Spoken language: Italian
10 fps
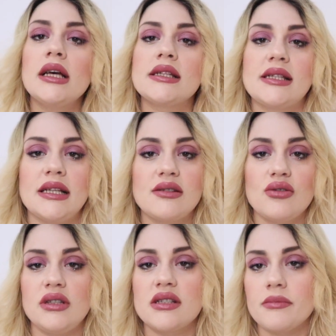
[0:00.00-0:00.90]

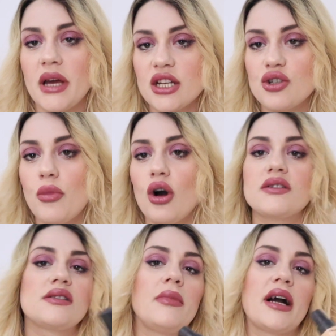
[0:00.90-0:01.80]
stesso di
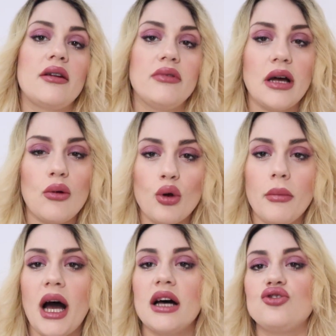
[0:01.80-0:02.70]
Smashbox magari vi dà un
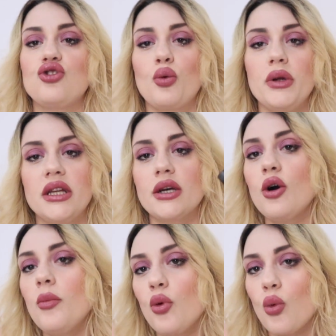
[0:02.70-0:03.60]
omaggio quindi
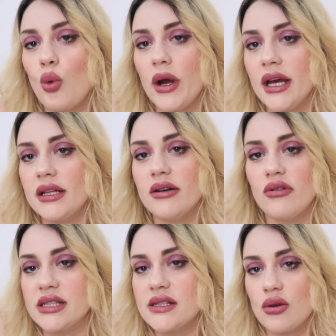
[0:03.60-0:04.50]
comunque
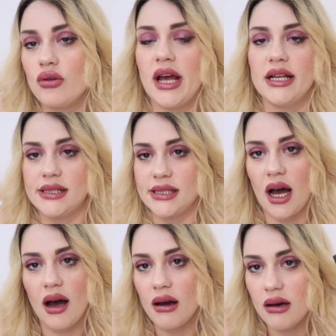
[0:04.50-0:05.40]
devo essere
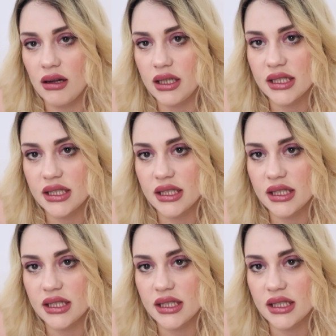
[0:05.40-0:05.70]
onesta uh,